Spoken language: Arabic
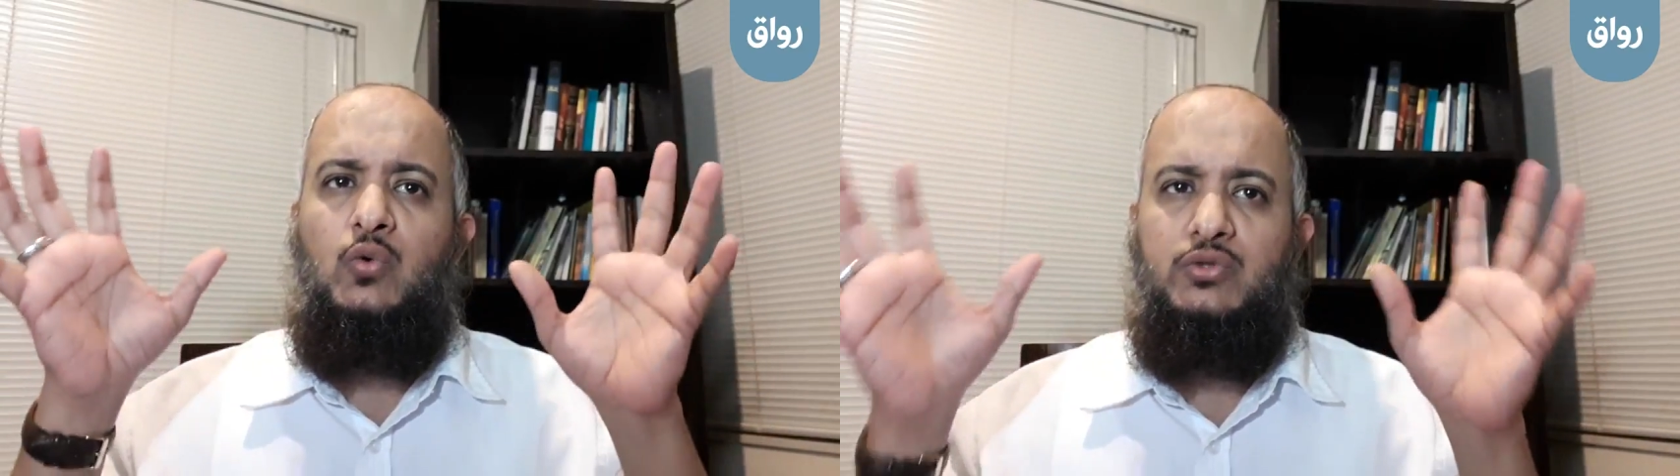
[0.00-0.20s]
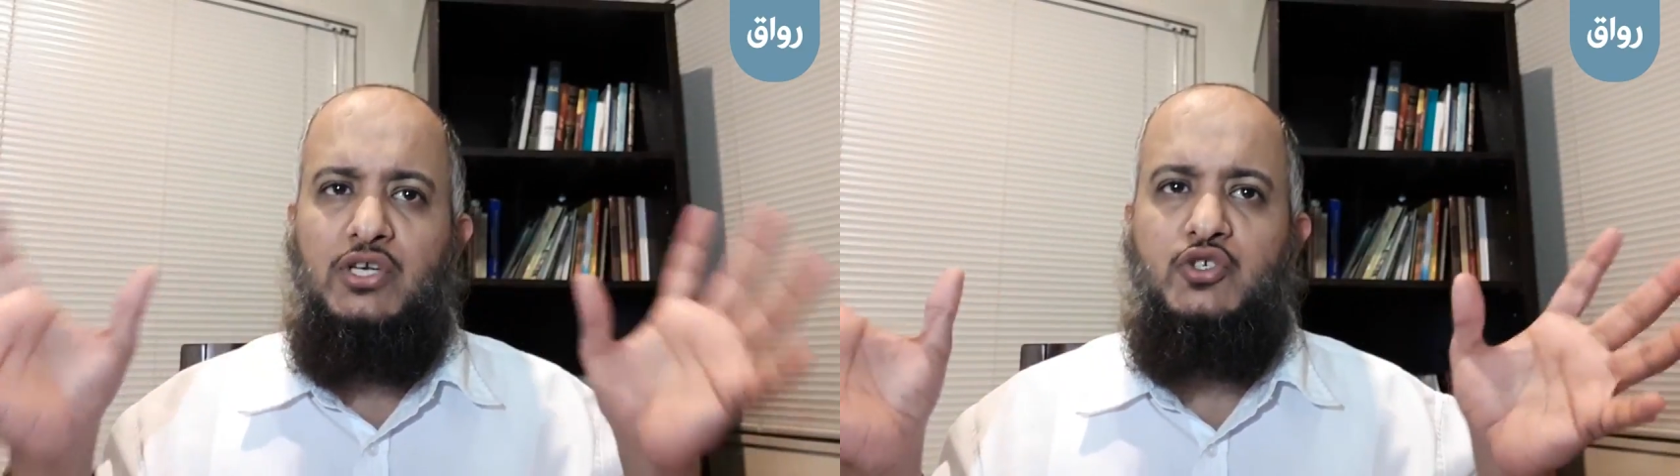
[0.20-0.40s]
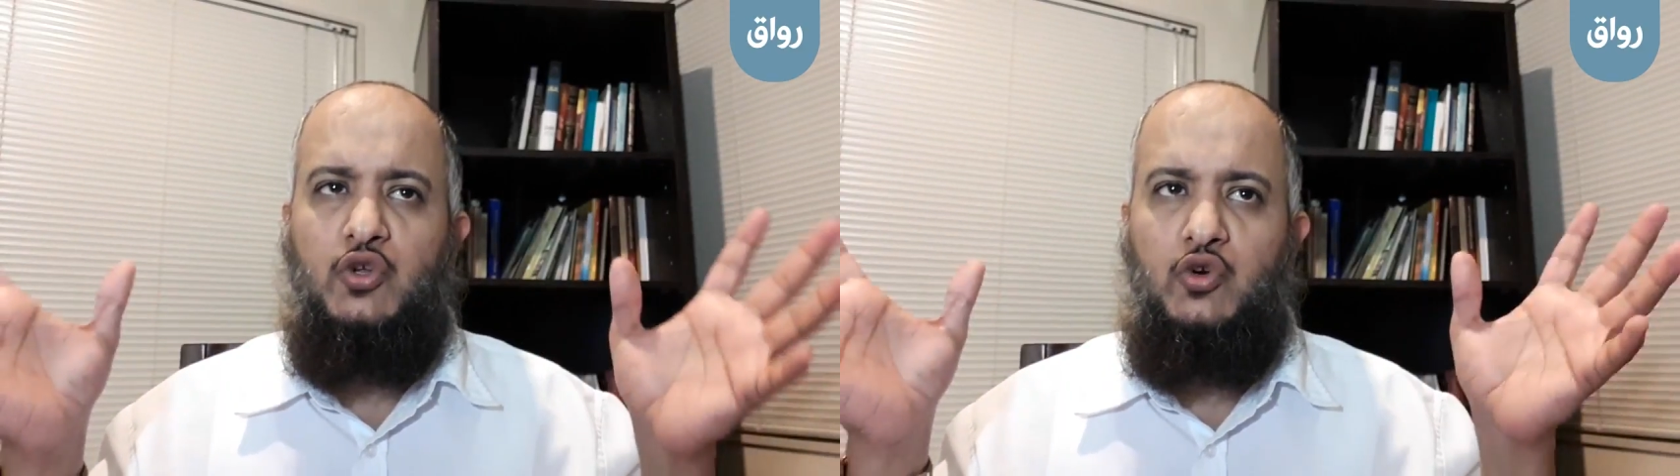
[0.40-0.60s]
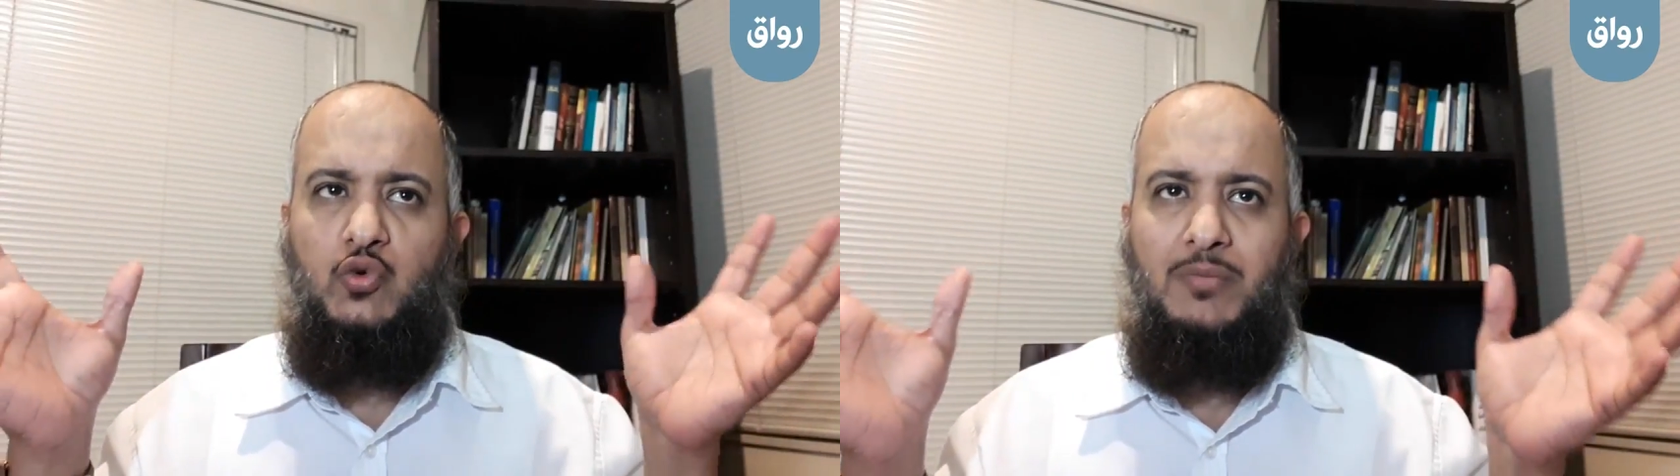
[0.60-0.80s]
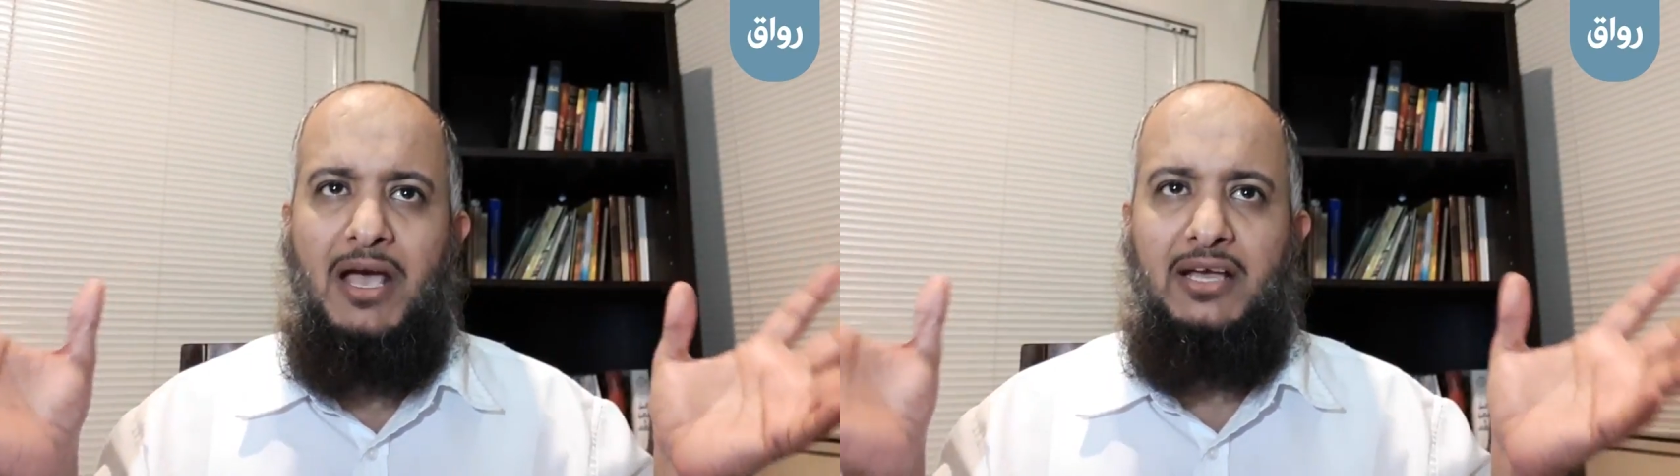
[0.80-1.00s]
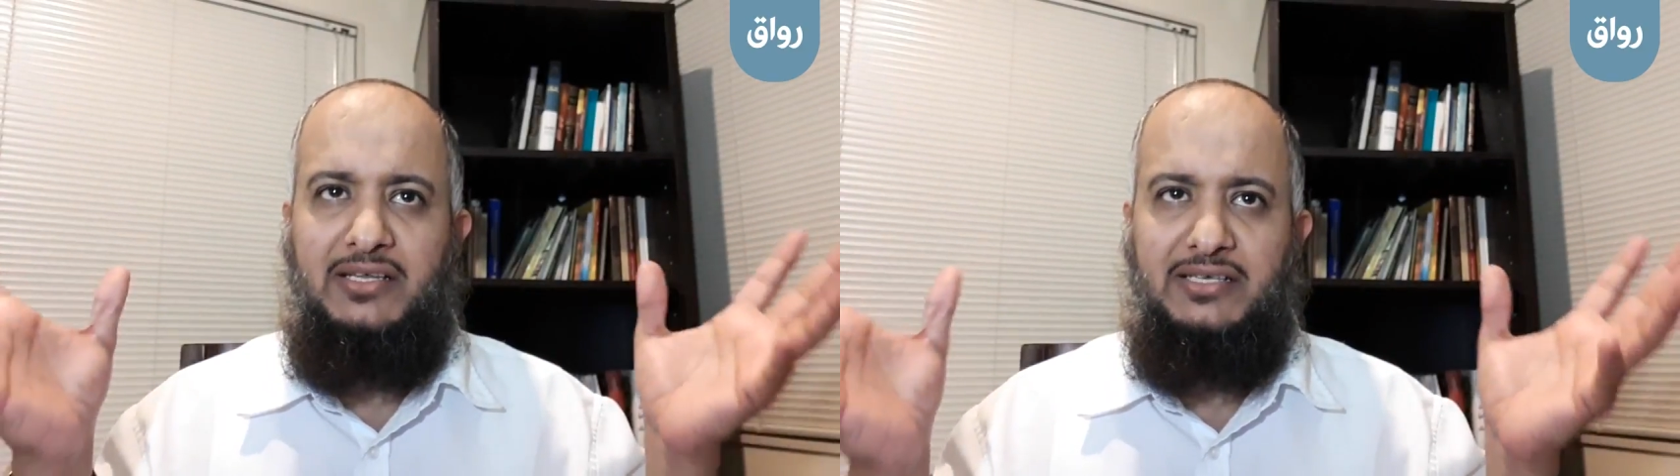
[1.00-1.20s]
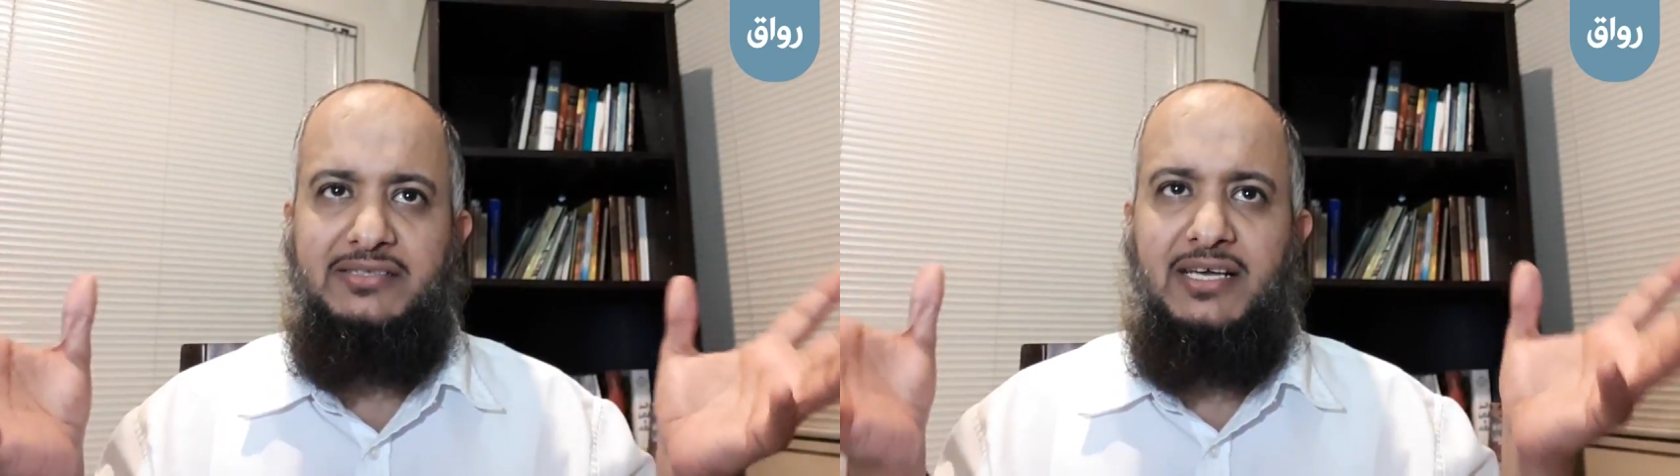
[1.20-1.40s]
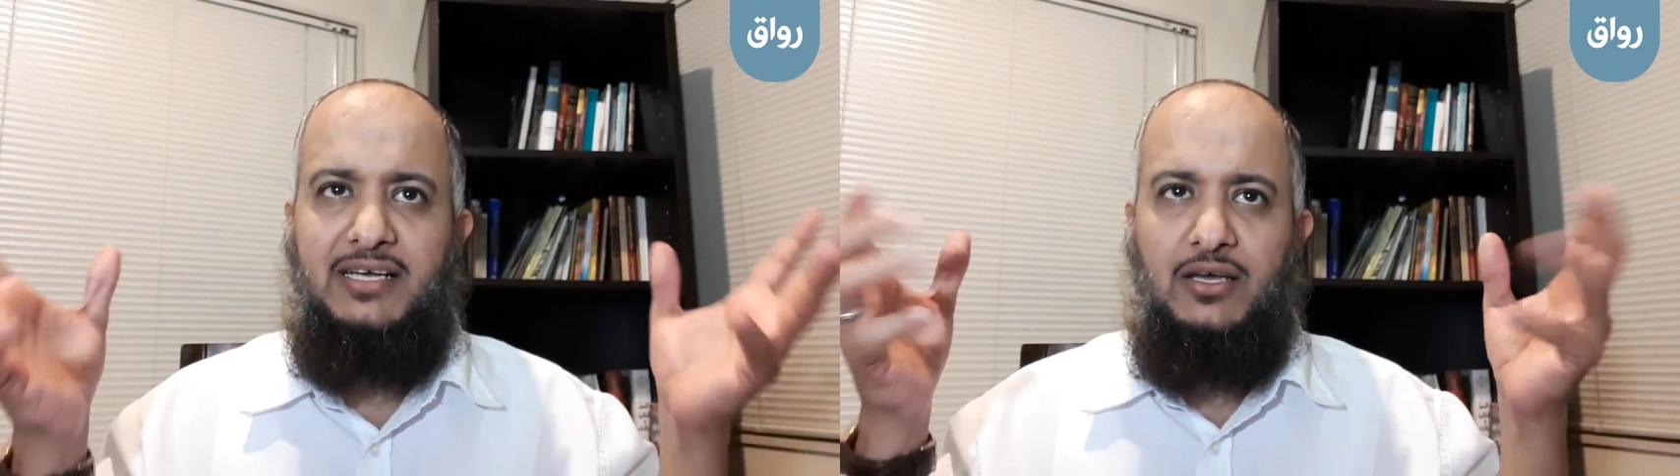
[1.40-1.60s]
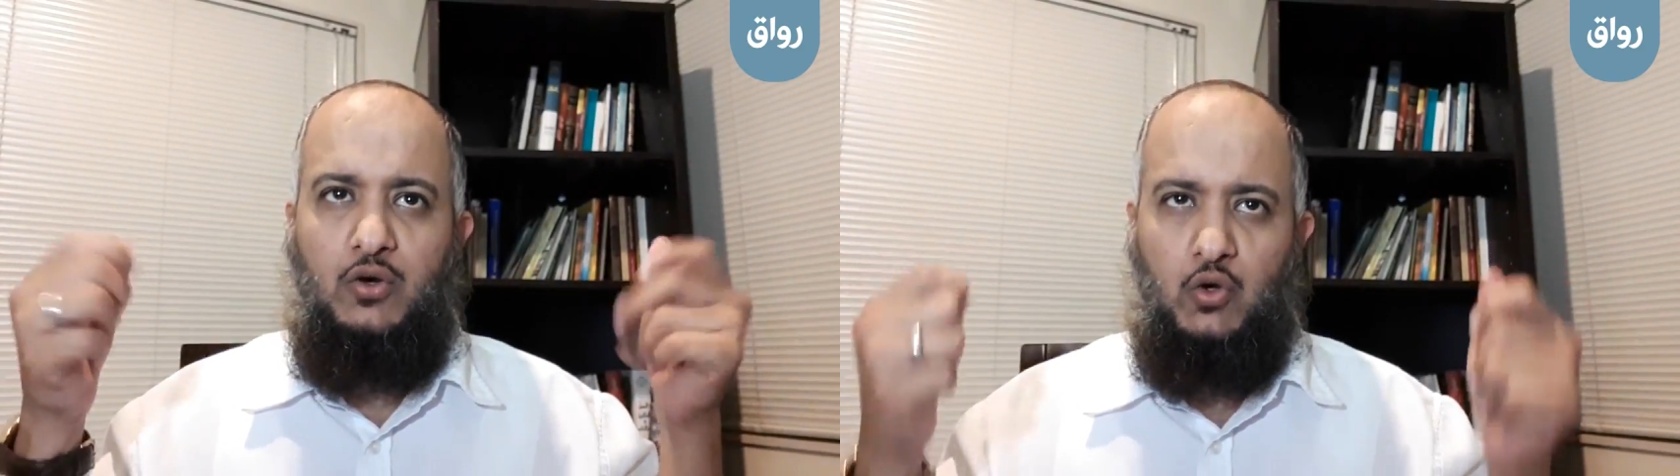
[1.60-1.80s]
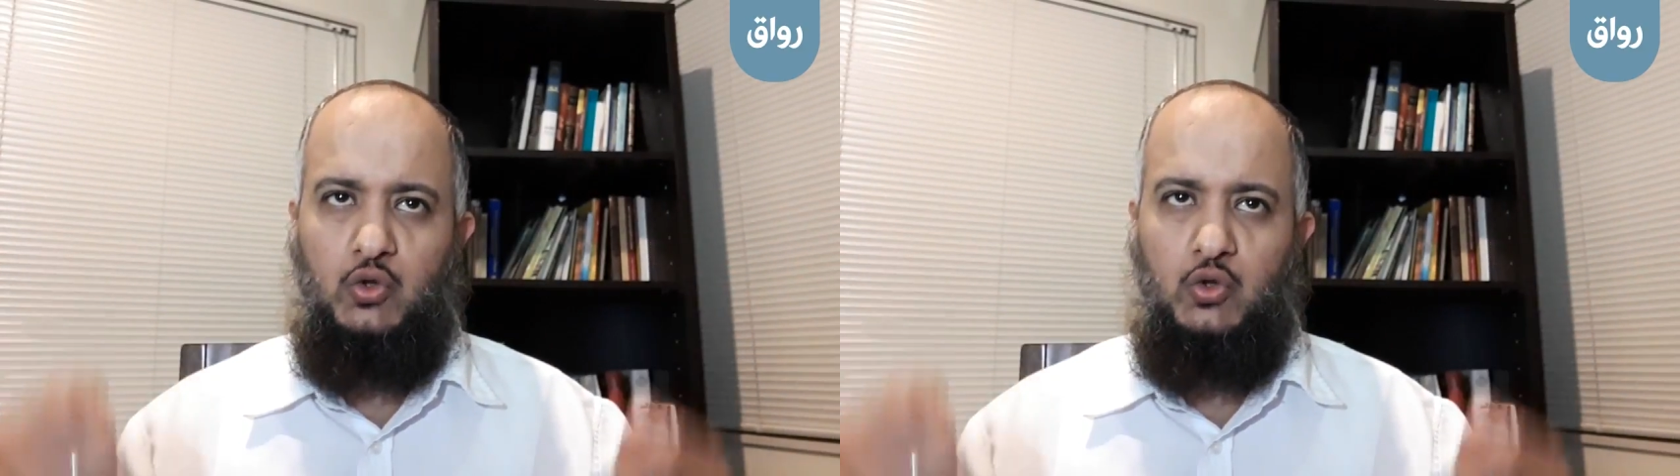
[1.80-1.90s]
وتشعر أنه ما عندك